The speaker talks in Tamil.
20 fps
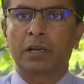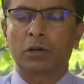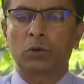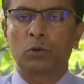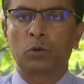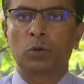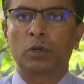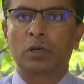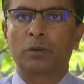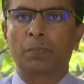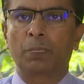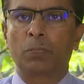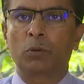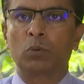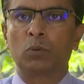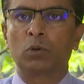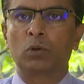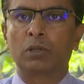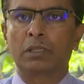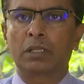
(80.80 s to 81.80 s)
பெரும்பாலும்
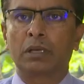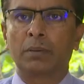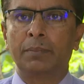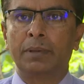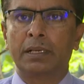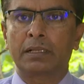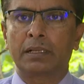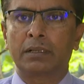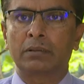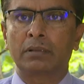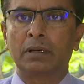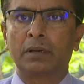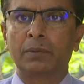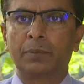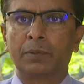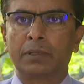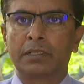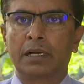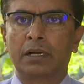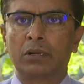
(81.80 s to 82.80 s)
வானம்
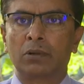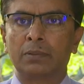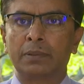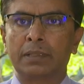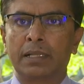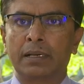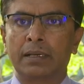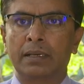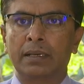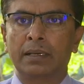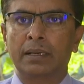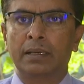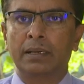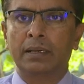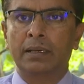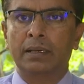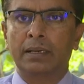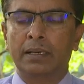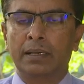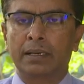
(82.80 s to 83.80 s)
முகிலால் சூழப்பட்டு
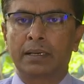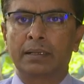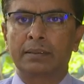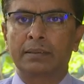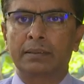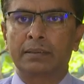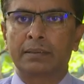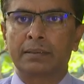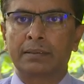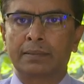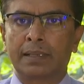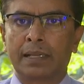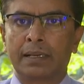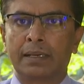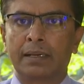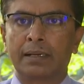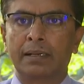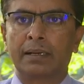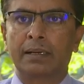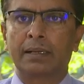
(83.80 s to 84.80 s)
மந்தாரமான
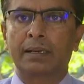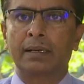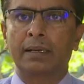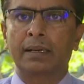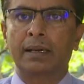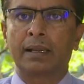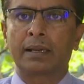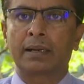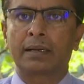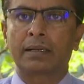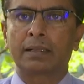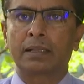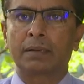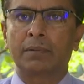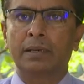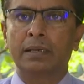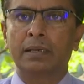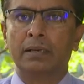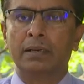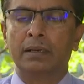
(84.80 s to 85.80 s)
காலநிலையே
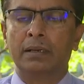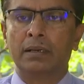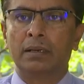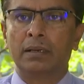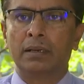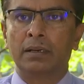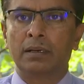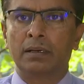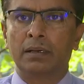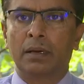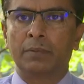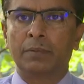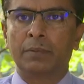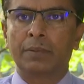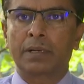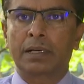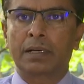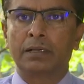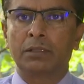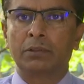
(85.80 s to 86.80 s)
காணப்பட்டது அதுவும்
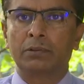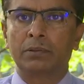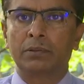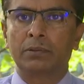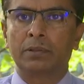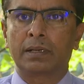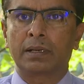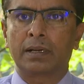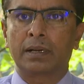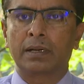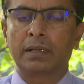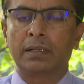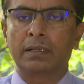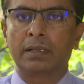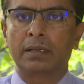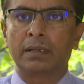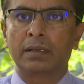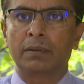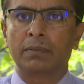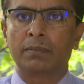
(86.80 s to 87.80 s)
இந்த நோய்
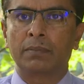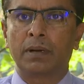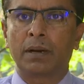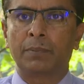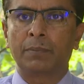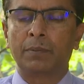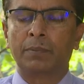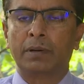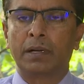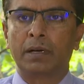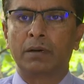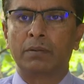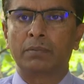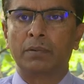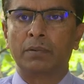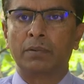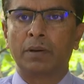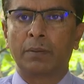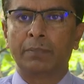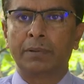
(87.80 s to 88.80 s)
தாக்கத்திற்கான
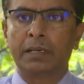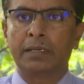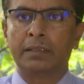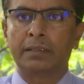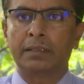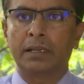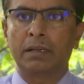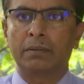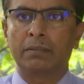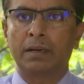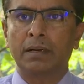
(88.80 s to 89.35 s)
காரணமாக அமையலாம்